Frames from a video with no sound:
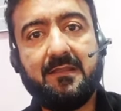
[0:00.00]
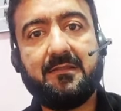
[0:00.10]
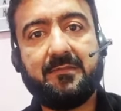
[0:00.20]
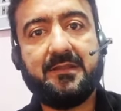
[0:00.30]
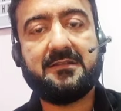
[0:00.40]
के
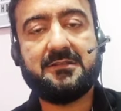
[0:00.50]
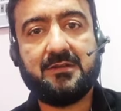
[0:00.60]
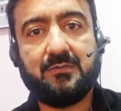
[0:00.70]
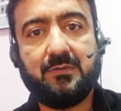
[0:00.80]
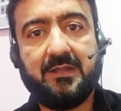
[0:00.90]
लिए ये सबसे
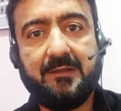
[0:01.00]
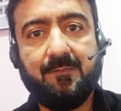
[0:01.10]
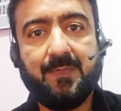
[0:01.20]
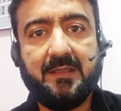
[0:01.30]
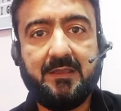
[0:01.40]
अच्छा टूल
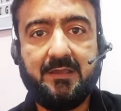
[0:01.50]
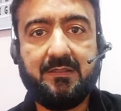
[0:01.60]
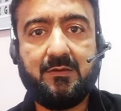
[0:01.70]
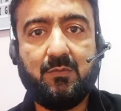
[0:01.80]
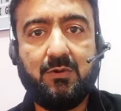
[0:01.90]
है
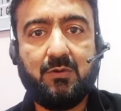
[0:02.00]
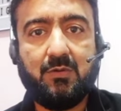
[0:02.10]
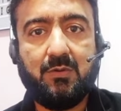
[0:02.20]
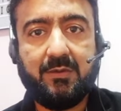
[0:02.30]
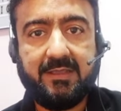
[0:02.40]
इस
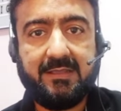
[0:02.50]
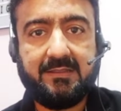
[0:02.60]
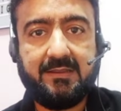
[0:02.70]
टूल को